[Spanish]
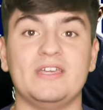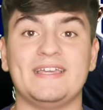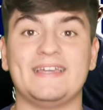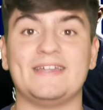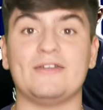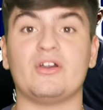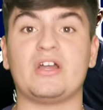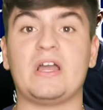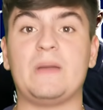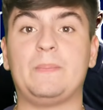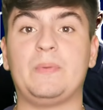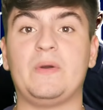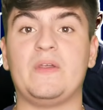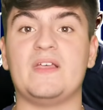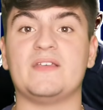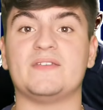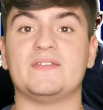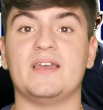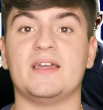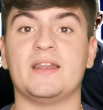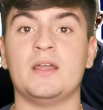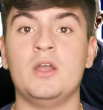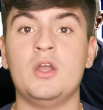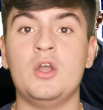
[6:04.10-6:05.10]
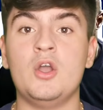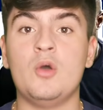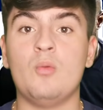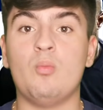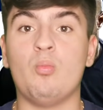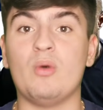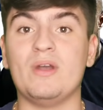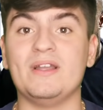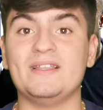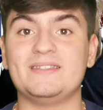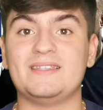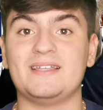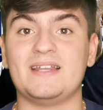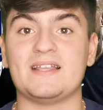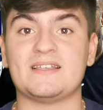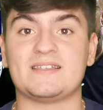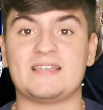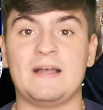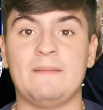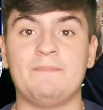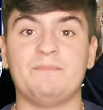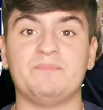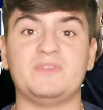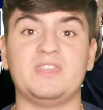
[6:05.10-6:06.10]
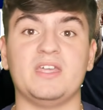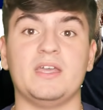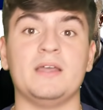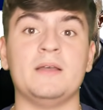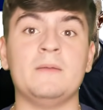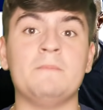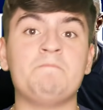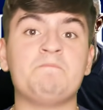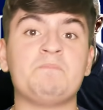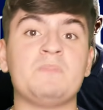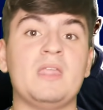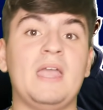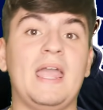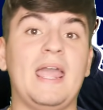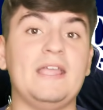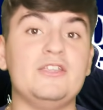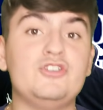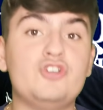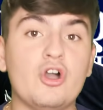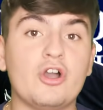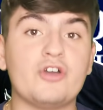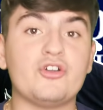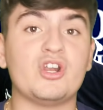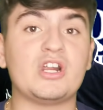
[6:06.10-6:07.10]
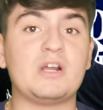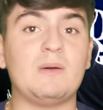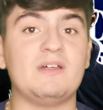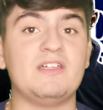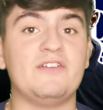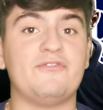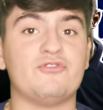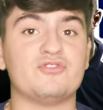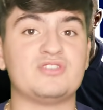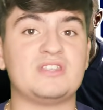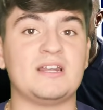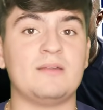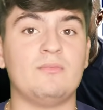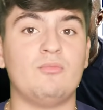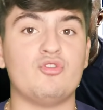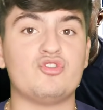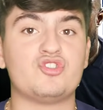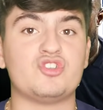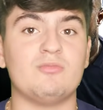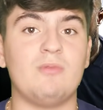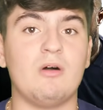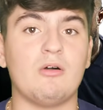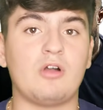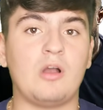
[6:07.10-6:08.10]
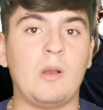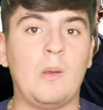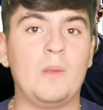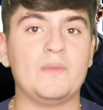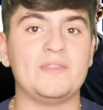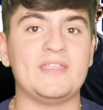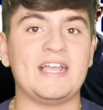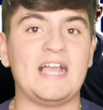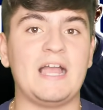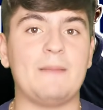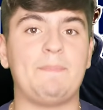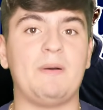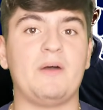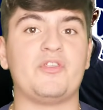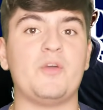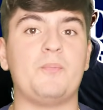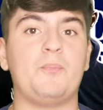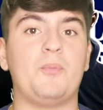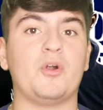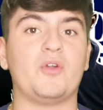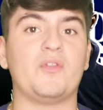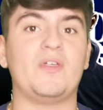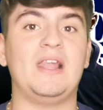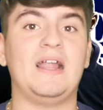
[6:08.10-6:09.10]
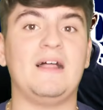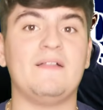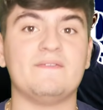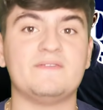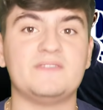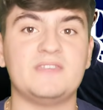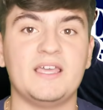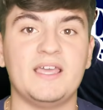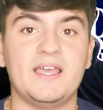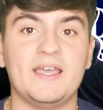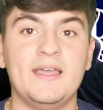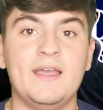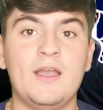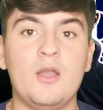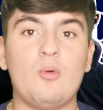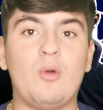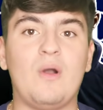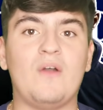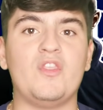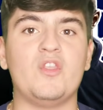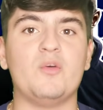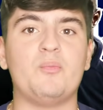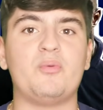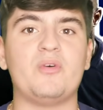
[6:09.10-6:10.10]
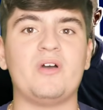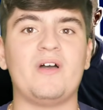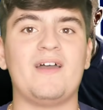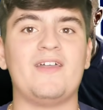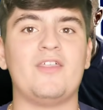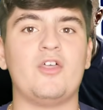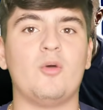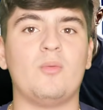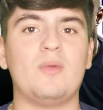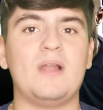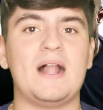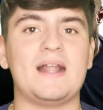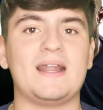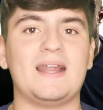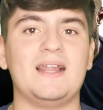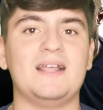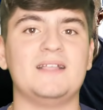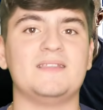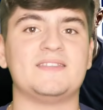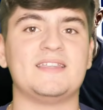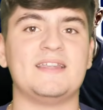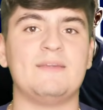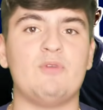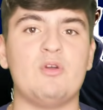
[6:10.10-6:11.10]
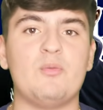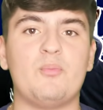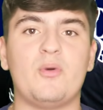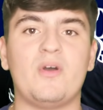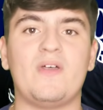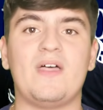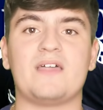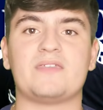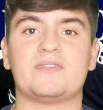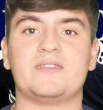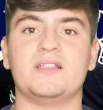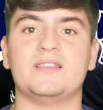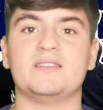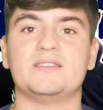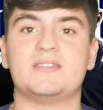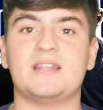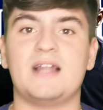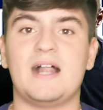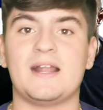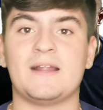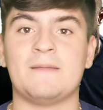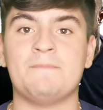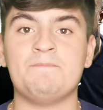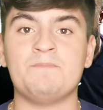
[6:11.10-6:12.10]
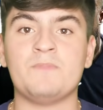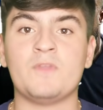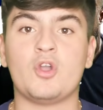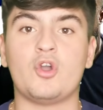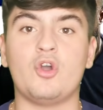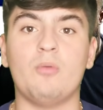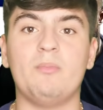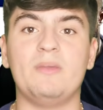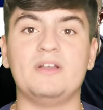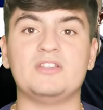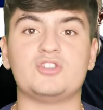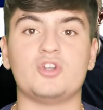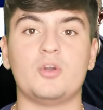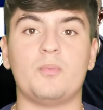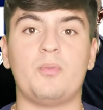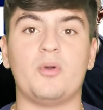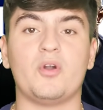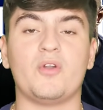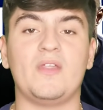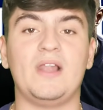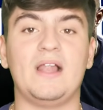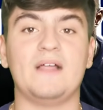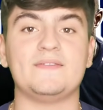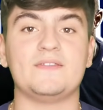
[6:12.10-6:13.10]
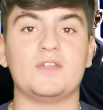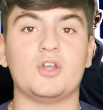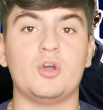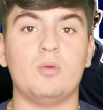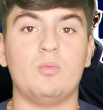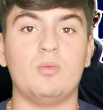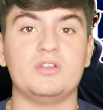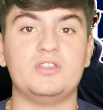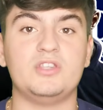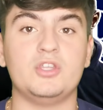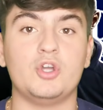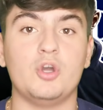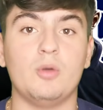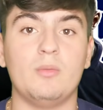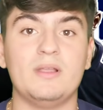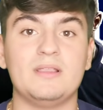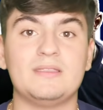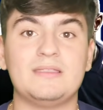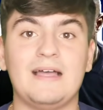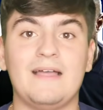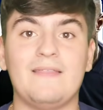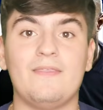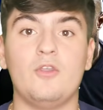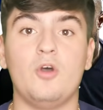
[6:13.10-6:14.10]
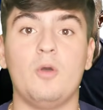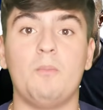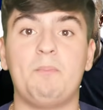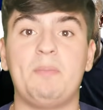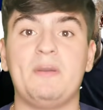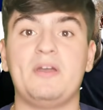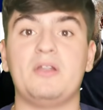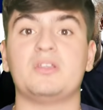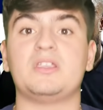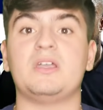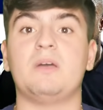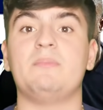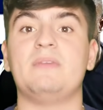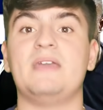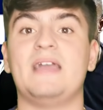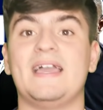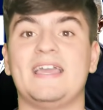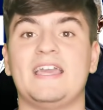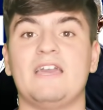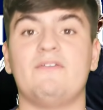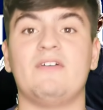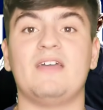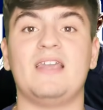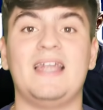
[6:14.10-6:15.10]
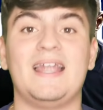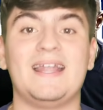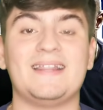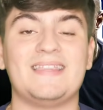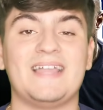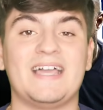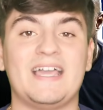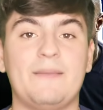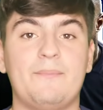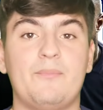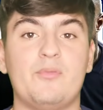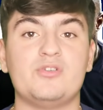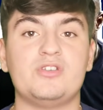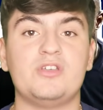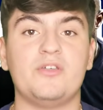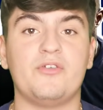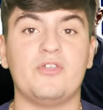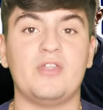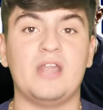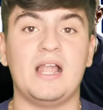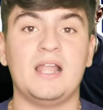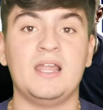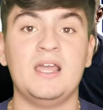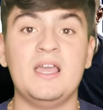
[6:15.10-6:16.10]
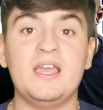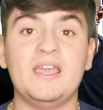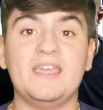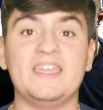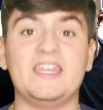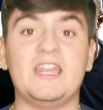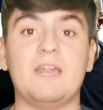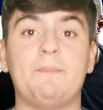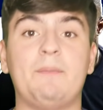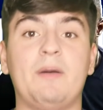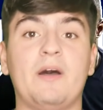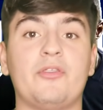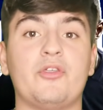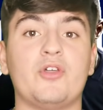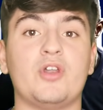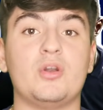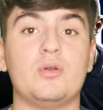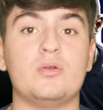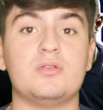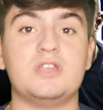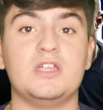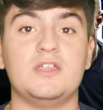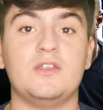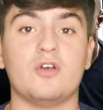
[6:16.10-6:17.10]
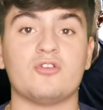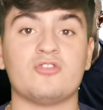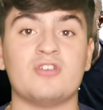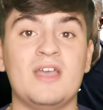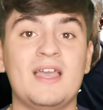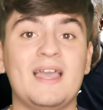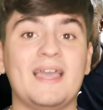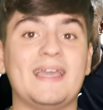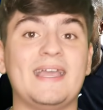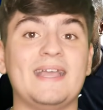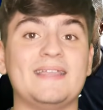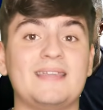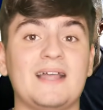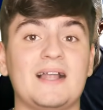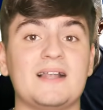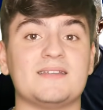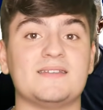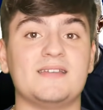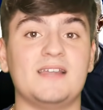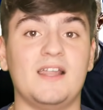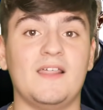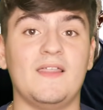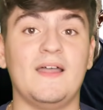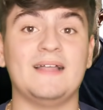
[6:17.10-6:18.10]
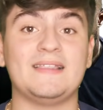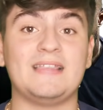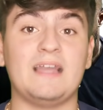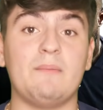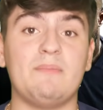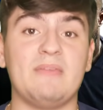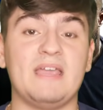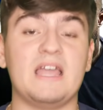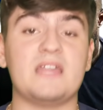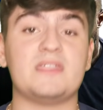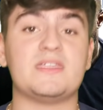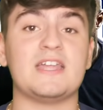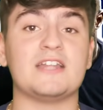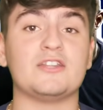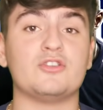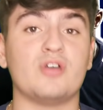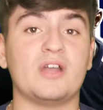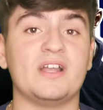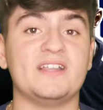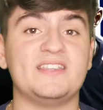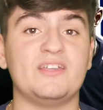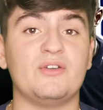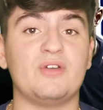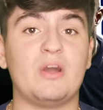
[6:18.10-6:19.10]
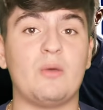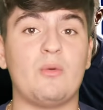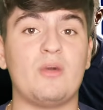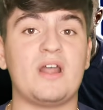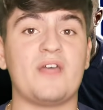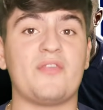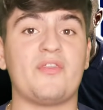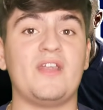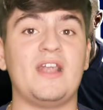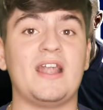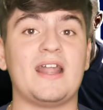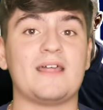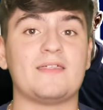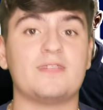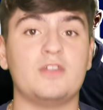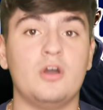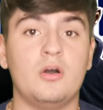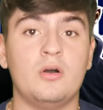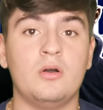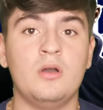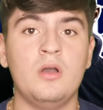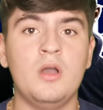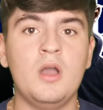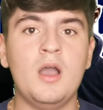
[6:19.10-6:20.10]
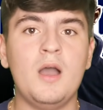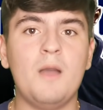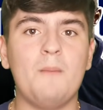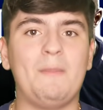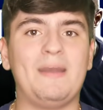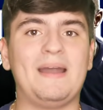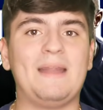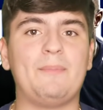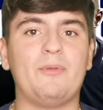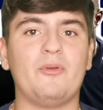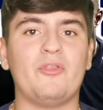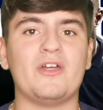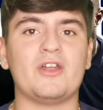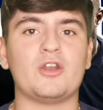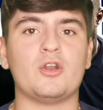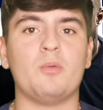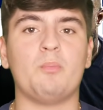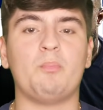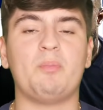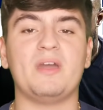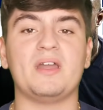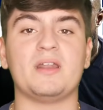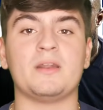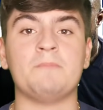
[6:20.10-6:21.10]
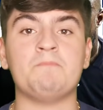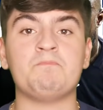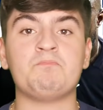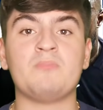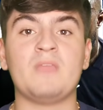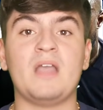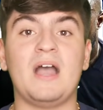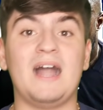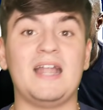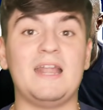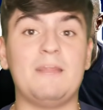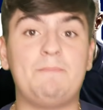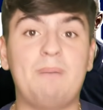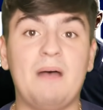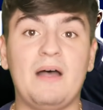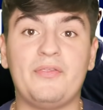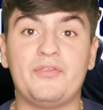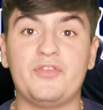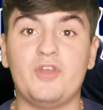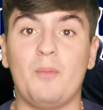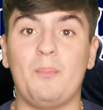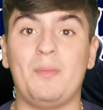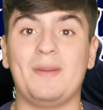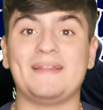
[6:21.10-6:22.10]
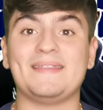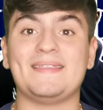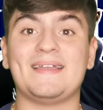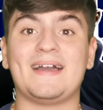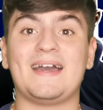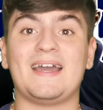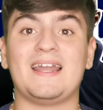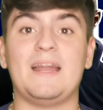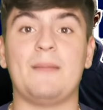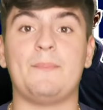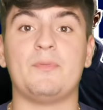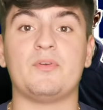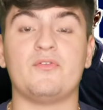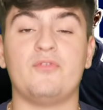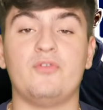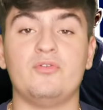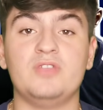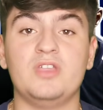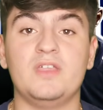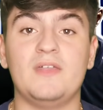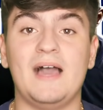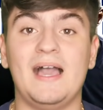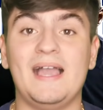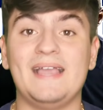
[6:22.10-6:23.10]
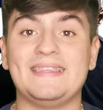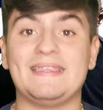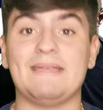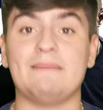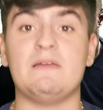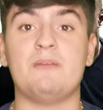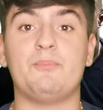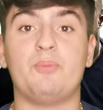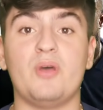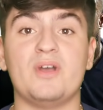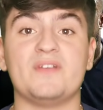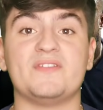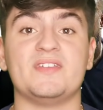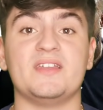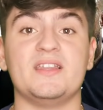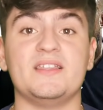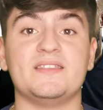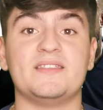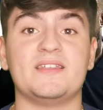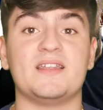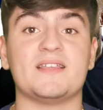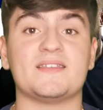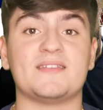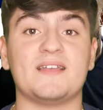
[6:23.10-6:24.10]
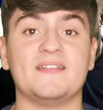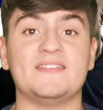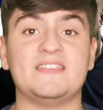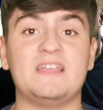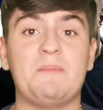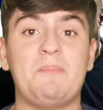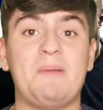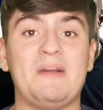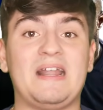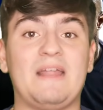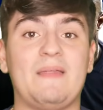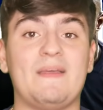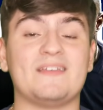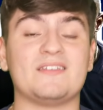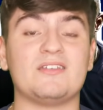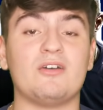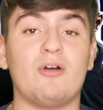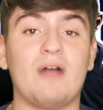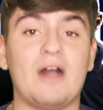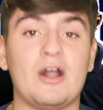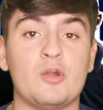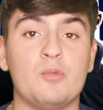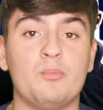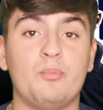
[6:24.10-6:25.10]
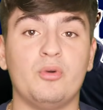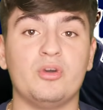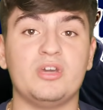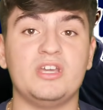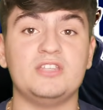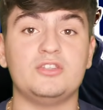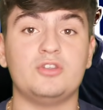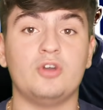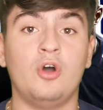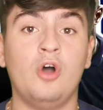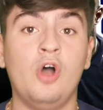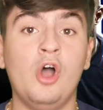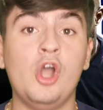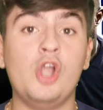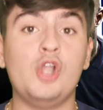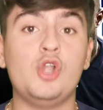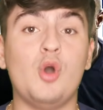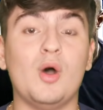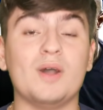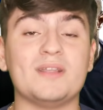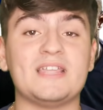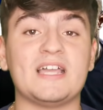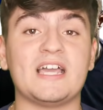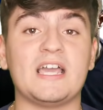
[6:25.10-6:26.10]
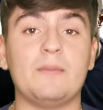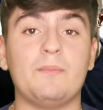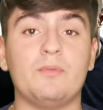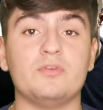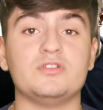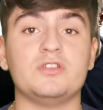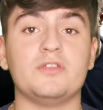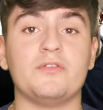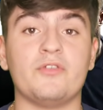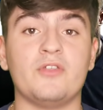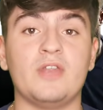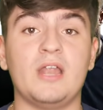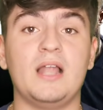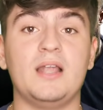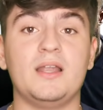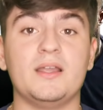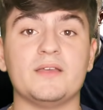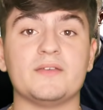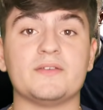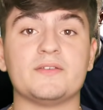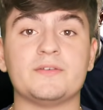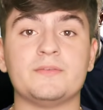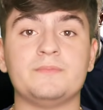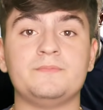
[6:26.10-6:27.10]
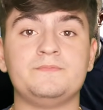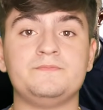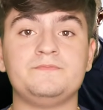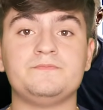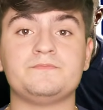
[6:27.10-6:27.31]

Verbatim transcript: y creo que puede ser muy interesante. Yo creo que va a disfrutar mucho más cuando tenga espacios por delante, cuando pueda doblar al extremo y pueda centrar con metros por delante, como estoy comentando, pero también hay que verle en ataque posicional y en espacios reducidos qué tal se le da. También es cierto que tiene una buena aceleración para poder romper al espacio, para atacar la profundidad y también también puede ser interesante para desahogar un poquito los ataques posicionales.